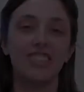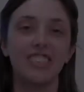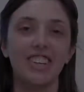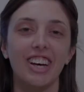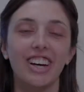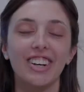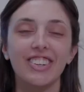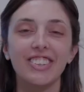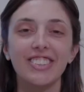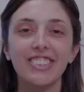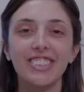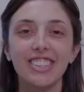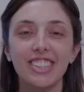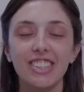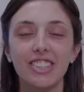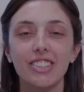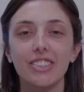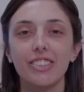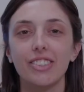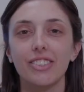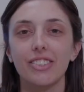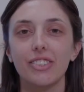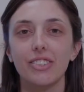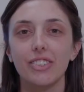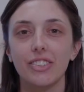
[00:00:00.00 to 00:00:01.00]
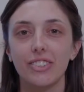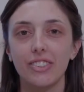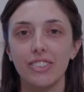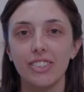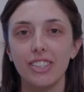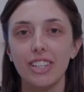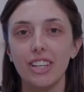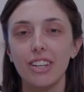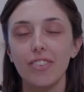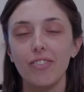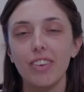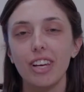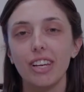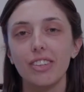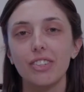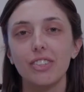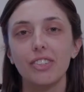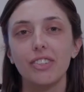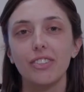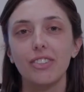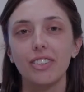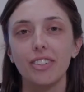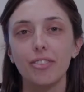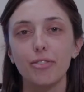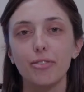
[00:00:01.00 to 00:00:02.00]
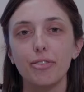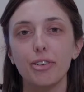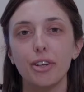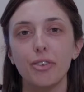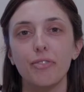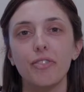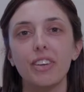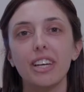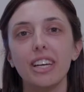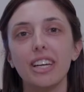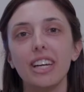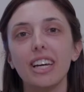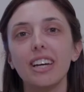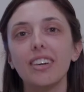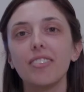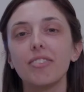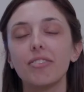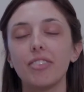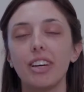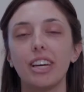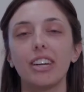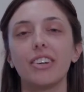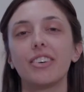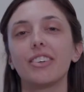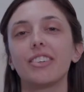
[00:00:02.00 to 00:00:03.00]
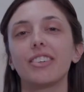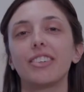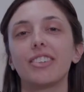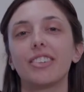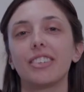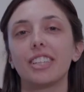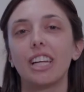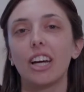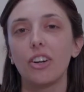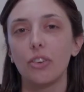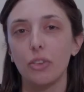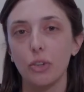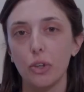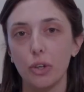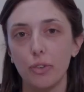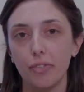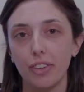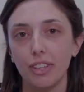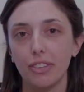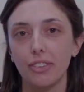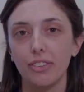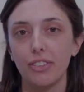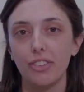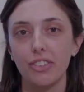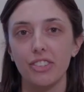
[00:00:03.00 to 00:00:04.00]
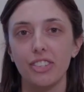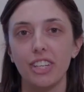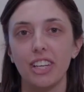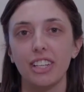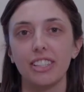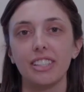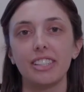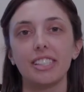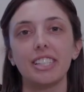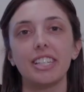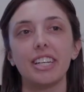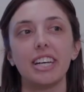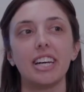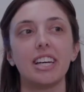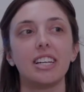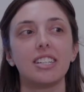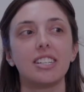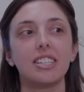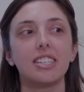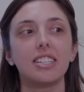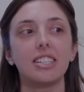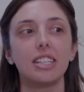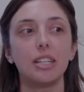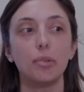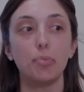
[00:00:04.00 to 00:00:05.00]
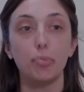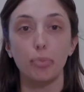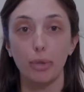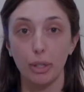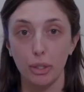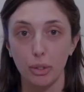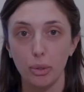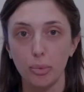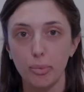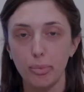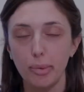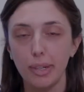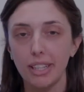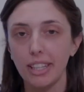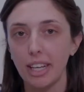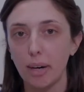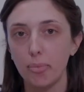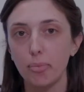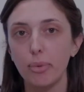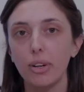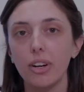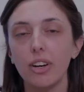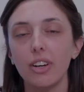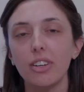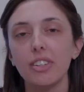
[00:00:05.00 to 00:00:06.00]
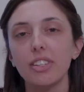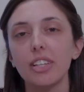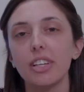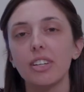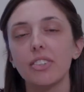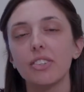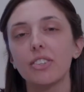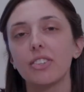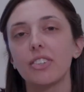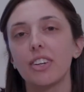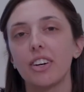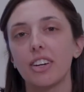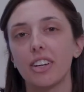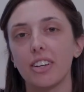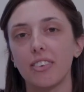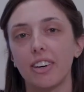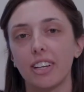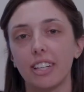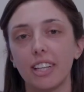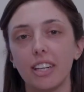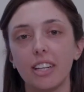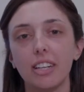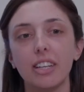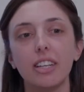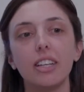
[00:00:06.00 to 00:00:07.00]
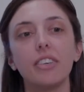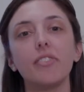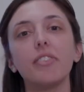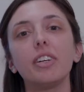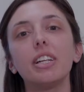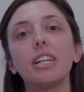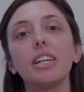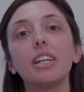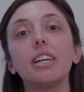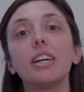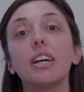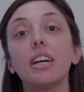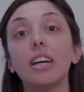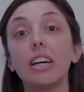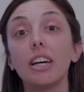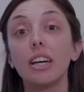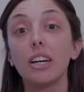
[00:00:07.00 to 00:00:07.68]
Ciao, io sono Silvia, sono un'infermiera, vengo dall'oncomatologia di Trieste e poi da Bologna, sono arrivata a Rimini,